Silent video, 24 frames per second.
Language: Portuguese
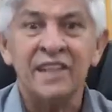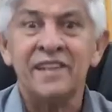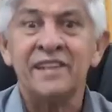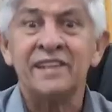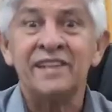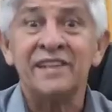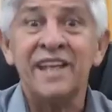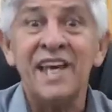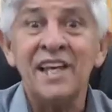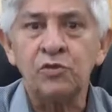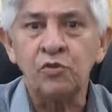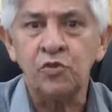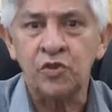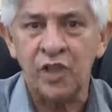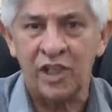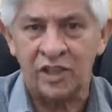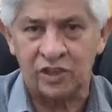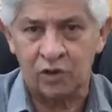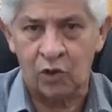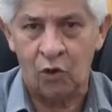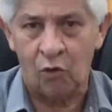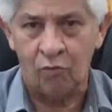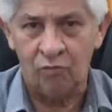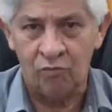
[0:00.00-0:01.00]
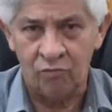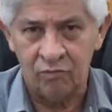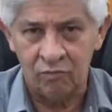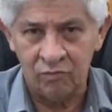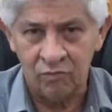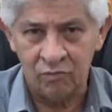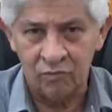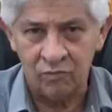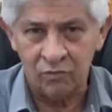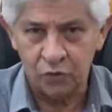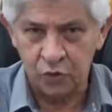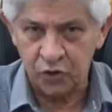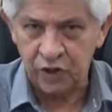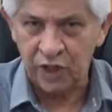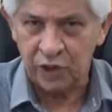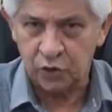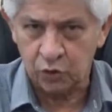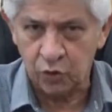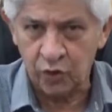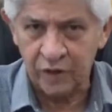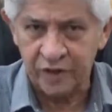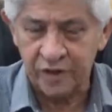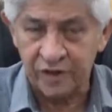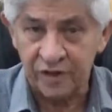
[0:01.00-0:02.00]
dê sugestão,
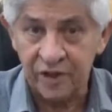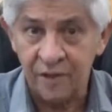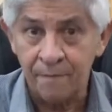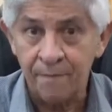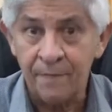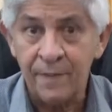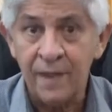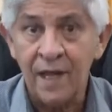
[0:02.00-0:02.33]
sugestões.